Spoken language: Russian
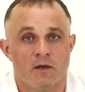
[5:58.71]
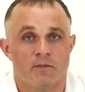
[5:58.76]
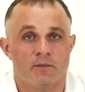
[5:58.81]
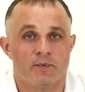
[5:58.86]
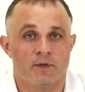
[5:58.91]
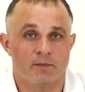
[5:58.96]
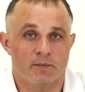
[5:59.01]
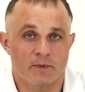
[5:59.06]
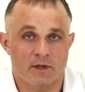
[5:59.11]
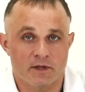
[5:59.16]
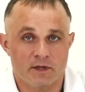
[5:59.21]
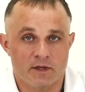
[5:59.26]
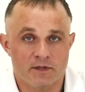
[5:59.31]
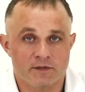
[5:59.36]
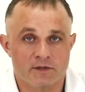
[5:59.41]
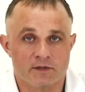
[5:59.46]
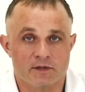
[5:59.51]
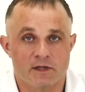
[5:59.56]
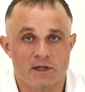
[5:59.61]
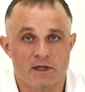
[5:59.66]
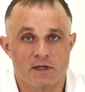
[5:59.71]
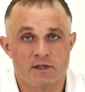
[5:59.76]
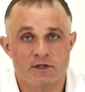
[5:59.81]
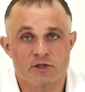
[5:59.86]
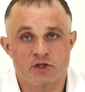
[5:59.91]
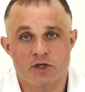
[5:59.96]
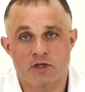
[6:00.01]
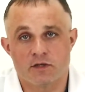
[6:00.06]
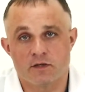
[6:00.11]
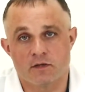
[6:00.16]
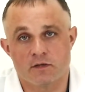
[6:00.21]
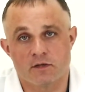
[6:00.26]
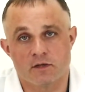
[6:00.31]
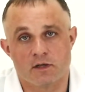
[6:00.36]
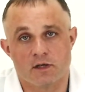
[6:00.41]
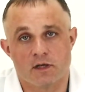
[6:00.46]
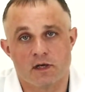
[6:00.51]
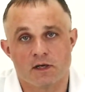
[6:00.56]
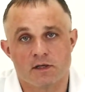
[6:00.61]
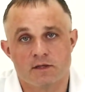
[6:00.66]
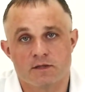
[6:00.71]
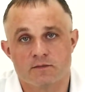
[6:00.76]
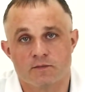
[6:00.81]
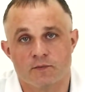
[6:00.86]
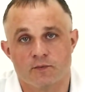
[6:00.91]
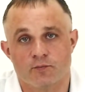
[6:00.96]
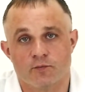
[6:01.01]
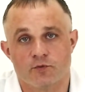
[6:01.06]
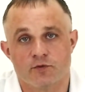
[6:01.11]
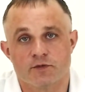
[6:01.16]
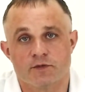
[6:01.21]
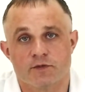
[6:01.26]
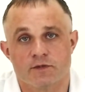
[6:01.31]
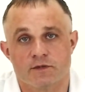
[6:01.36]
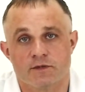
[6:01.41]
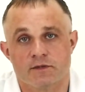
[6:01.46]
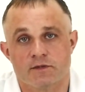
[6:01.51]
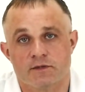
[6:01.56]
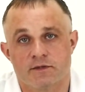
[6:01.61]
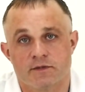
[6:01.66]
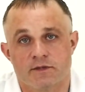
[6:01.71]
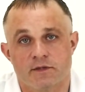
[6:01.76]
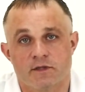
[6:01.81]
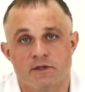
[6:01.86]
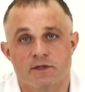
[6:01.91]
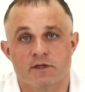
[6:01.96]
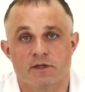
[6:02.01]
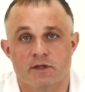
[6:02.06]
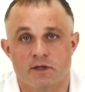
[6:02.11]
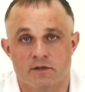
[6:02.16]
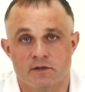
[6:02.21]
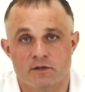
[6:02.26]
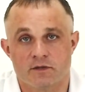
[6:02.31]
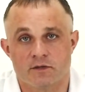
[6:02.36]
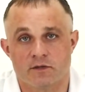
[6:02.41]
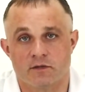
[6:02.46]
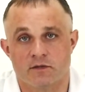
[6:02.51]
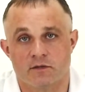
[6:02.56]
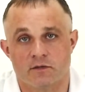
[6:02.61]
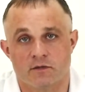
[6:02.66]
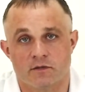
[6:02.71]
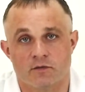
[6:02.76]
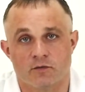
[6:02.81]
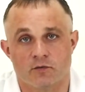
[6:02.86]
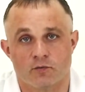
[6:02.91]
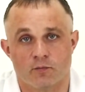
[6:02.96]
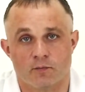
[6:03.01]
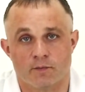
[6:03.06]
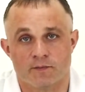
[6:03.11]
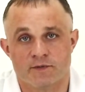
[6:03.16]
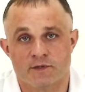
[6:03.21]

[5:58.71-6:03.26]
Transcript: Препараты для лечения алкоголизма можно разделить на несколько групп.